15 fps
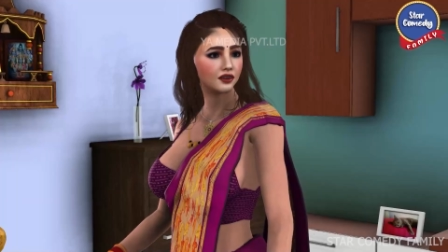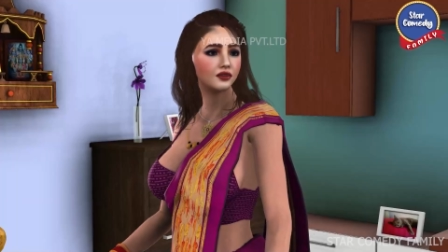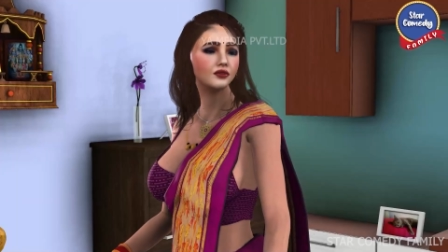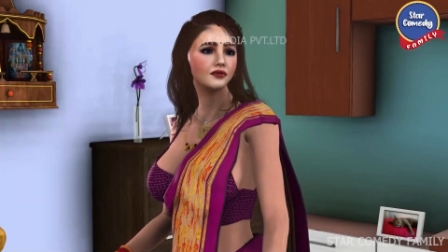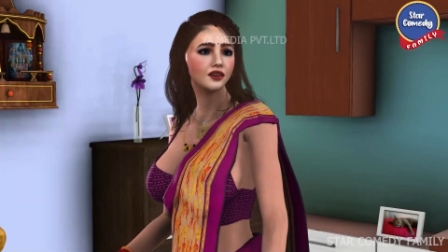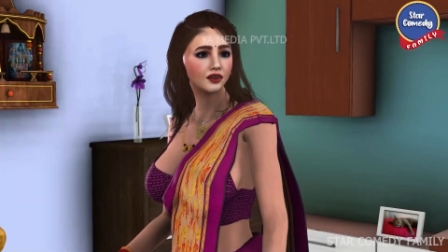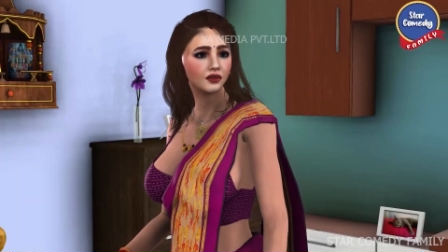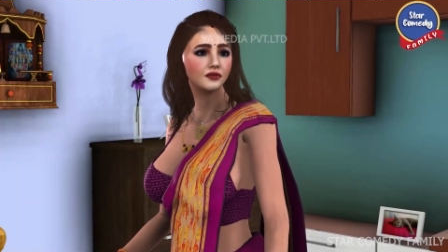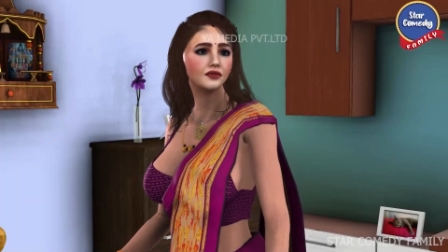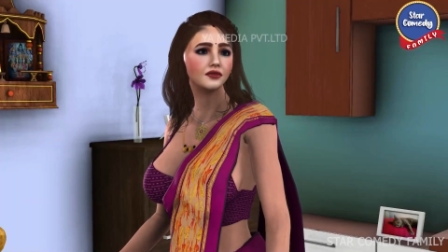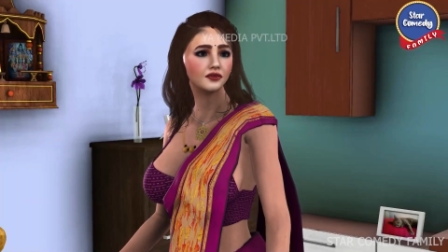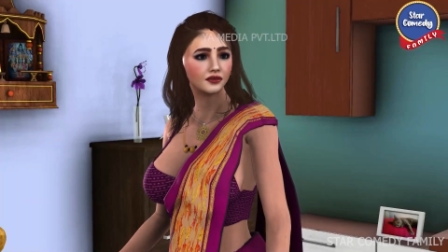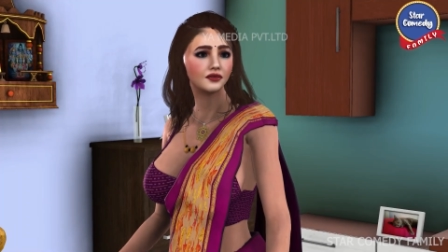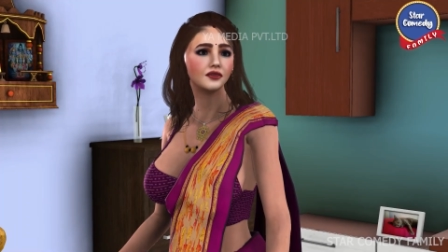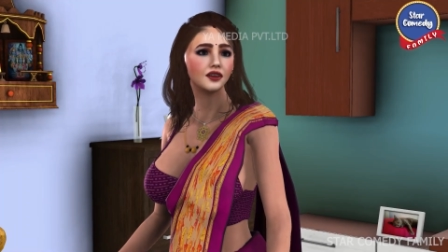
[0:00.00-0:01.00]
गलत किया
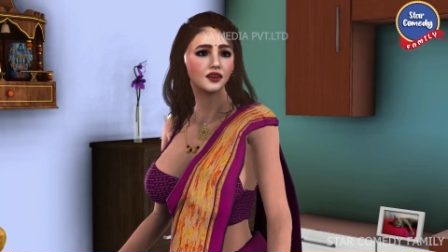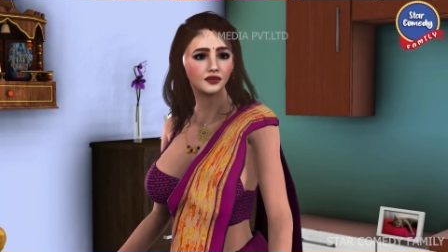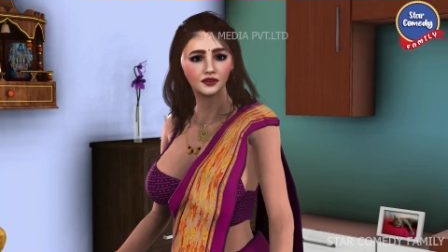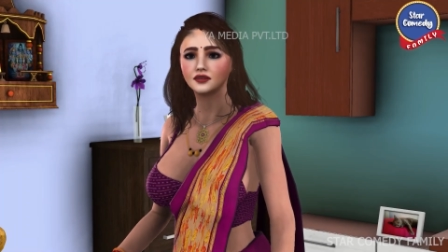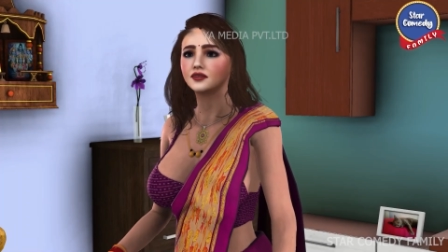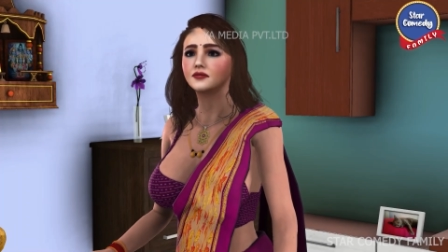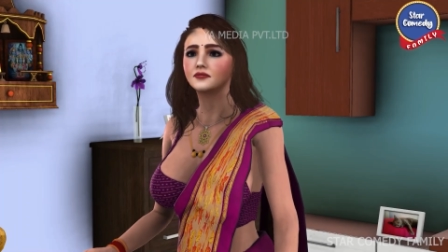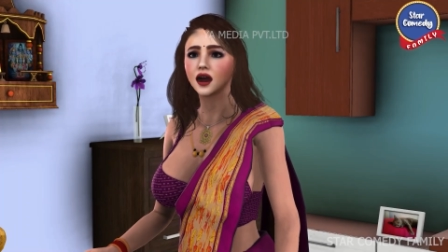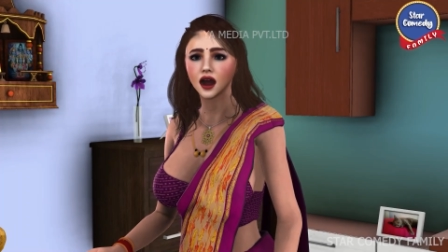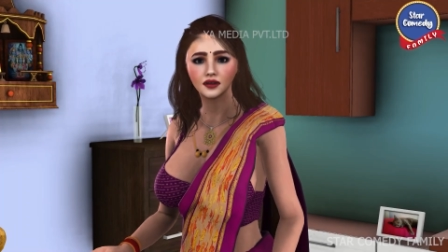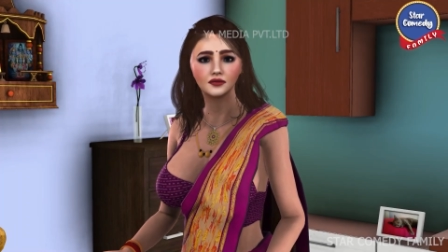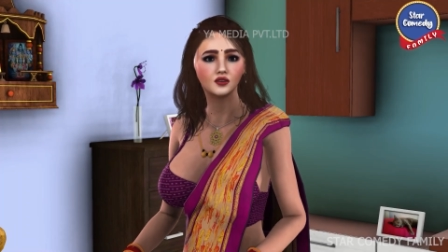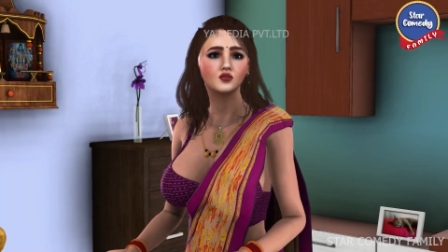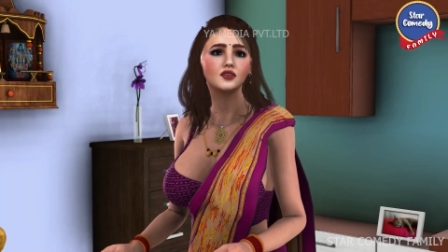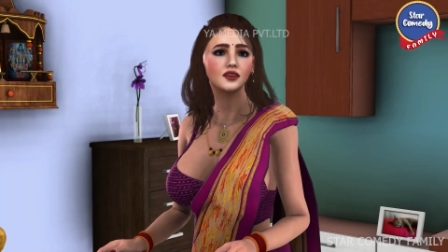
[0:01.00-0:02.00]
चोरी करना
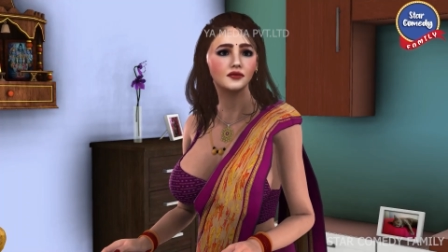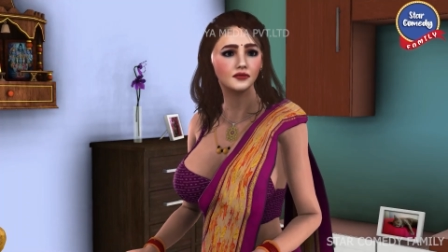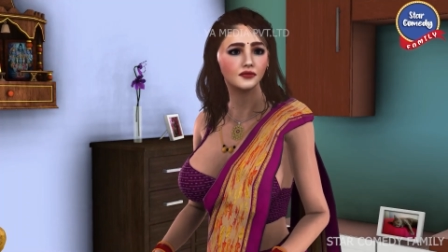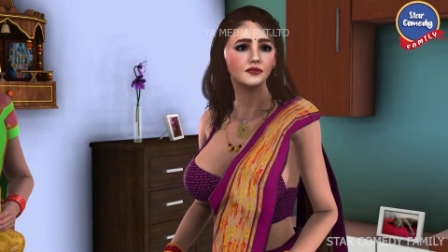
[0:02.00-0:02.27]
पाप है